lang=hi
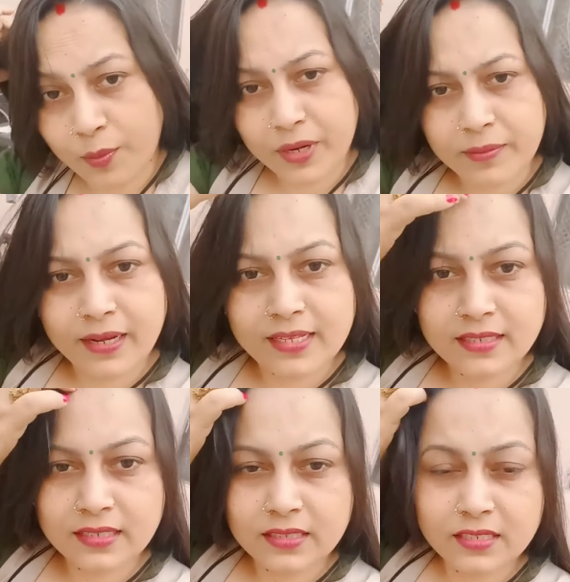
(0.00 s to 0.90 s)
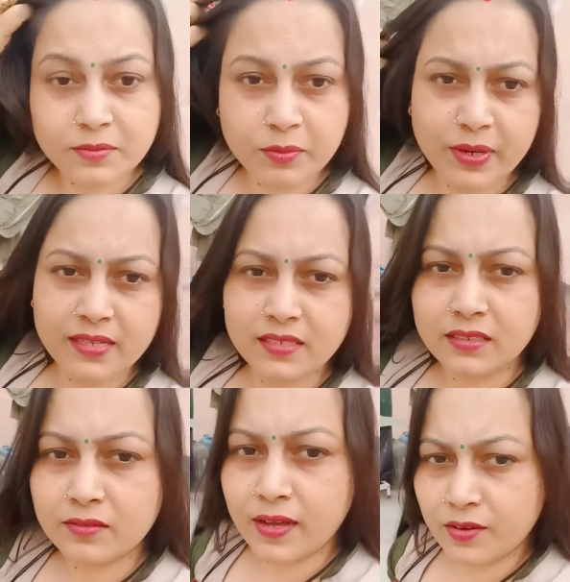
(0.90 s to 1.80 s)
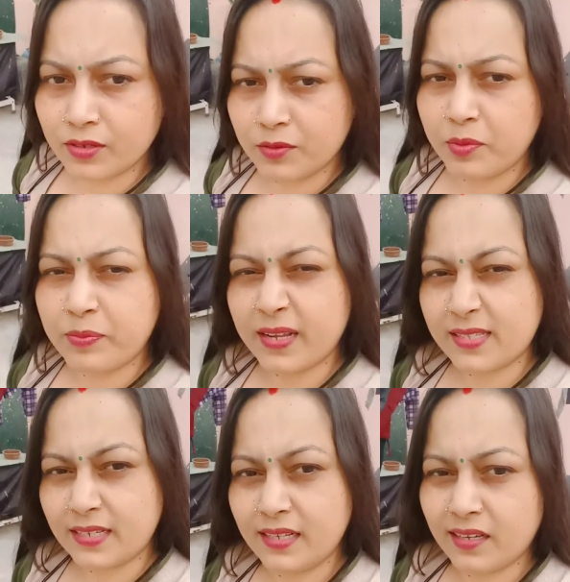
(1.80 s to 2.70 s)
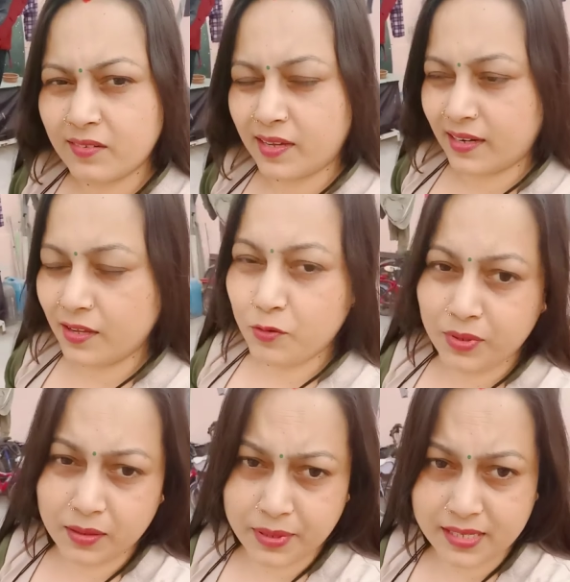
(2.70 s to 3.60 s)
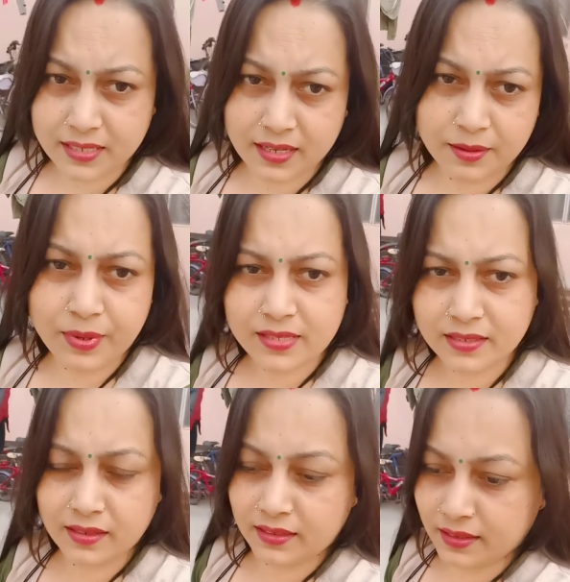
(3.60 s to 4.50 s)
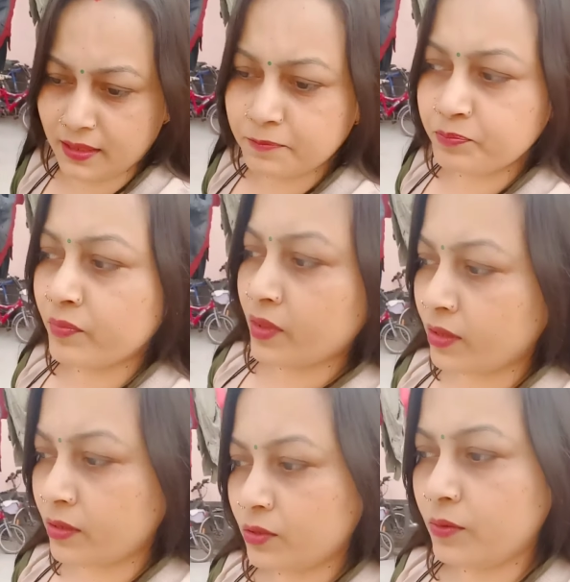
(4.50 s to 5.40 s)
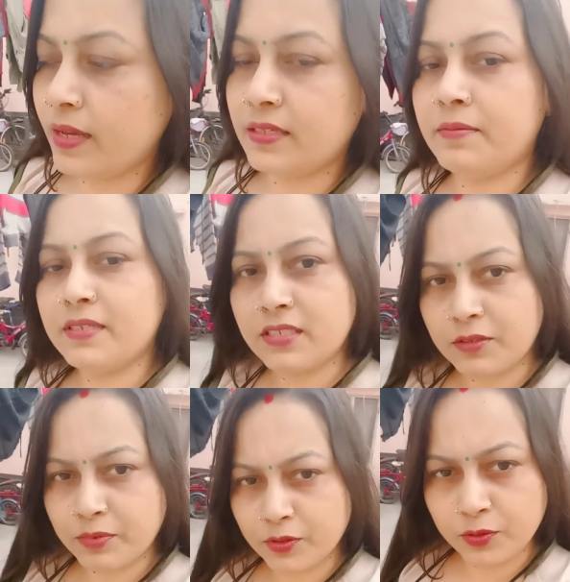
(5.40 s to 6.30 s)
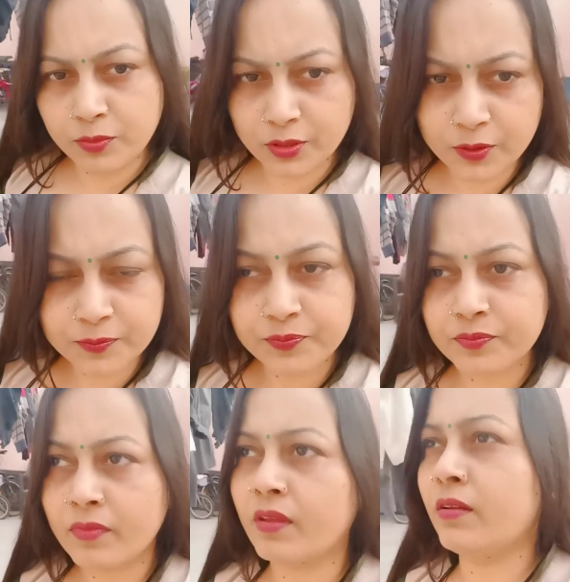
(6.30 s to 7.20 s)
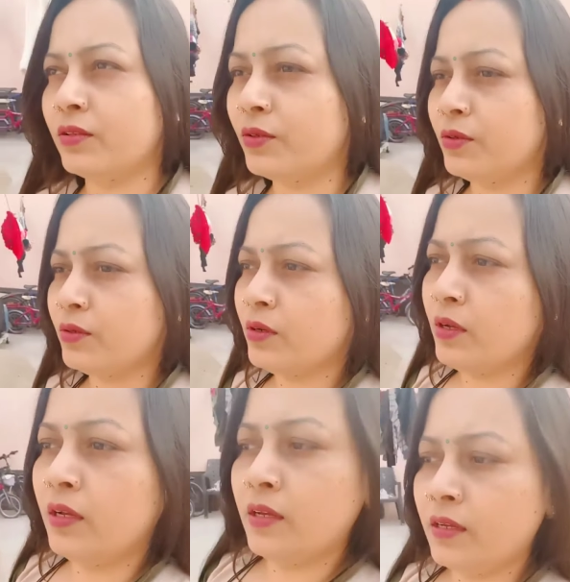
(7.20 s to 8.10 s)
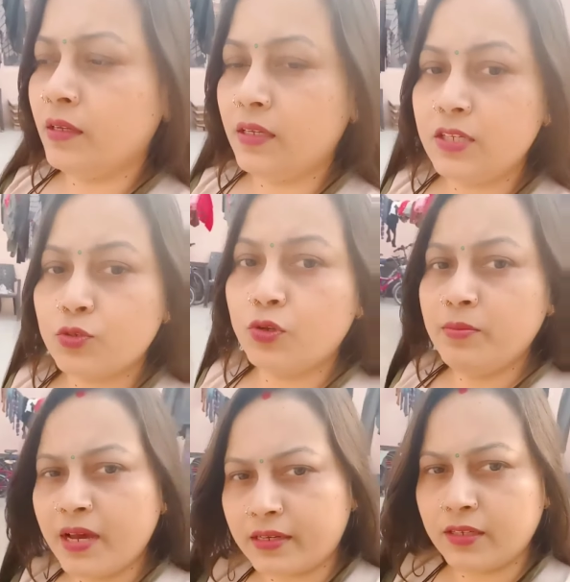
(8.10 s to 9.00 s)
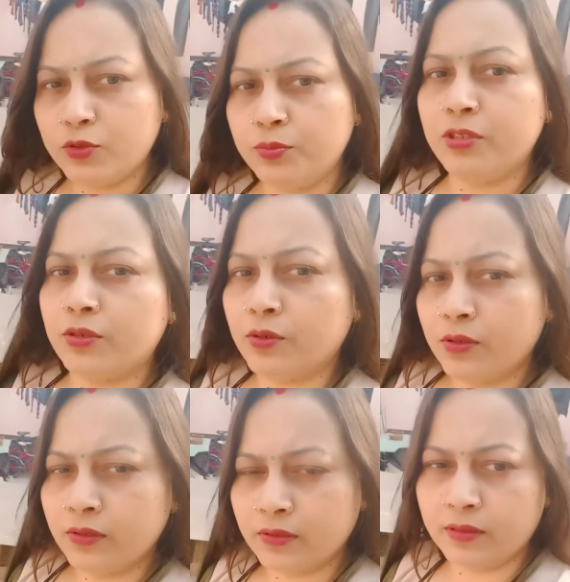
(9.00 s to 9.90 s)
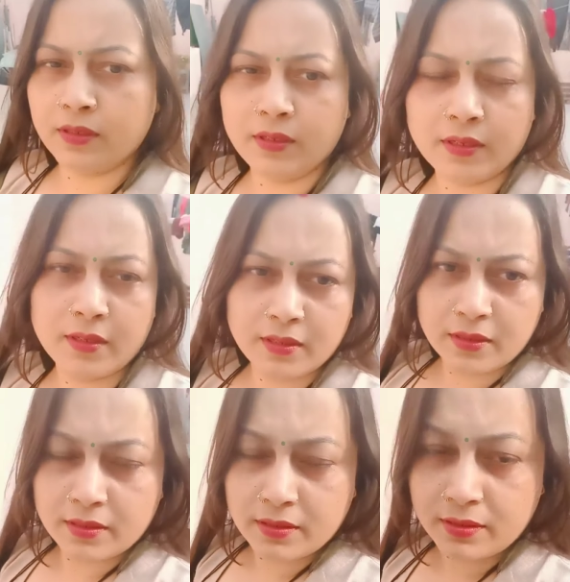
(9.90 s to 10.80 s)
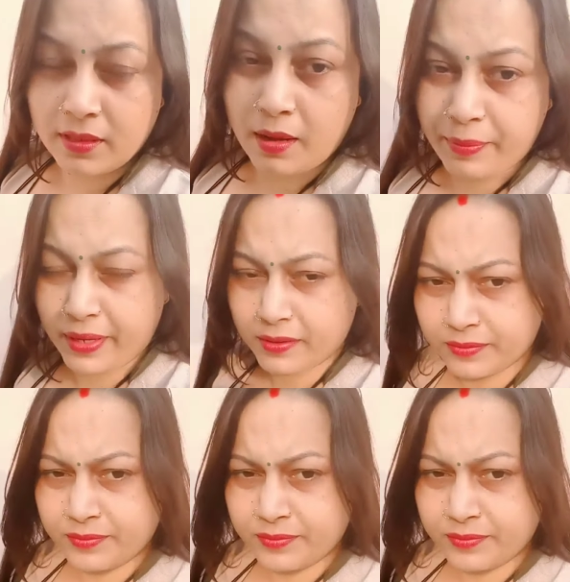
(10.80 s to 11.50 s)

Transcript: और मेरे बाल ऐसे लगते हैं जैसे मैंने प्रेसिंग करवाए होंगे पर प्रेसिंग नहीं करवा रखे वो बिना प्रेसिंग के ही प्रेसिंग लगते हैं तो ऐसे ही बस छत पर घूम रही हूँ तो इसको नहीं मैं आ रही है धूप देखो यहाँ पे